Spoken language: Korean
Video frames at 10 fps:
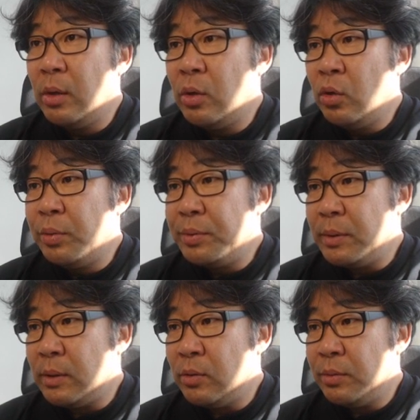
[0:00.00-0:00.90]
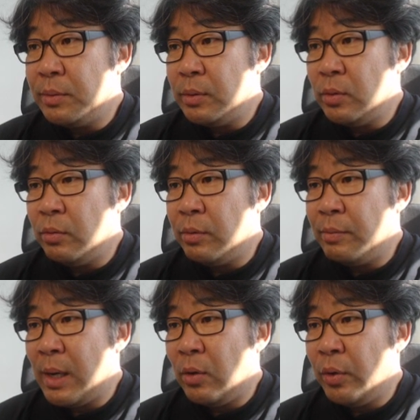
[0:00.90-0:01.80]
이 부분인 거죠. 요 부분.
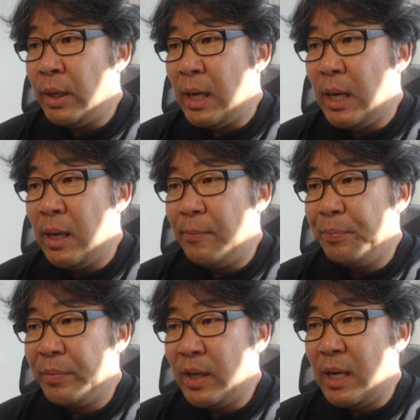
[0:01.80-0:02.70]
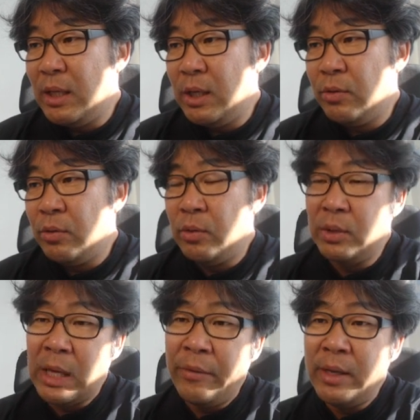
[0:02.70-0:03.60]
발코니가 캔티로
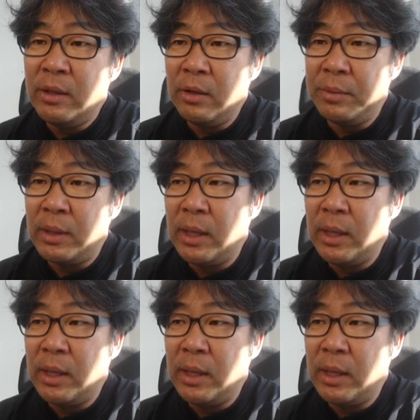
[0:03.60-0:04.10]
나와 있는 겁니다.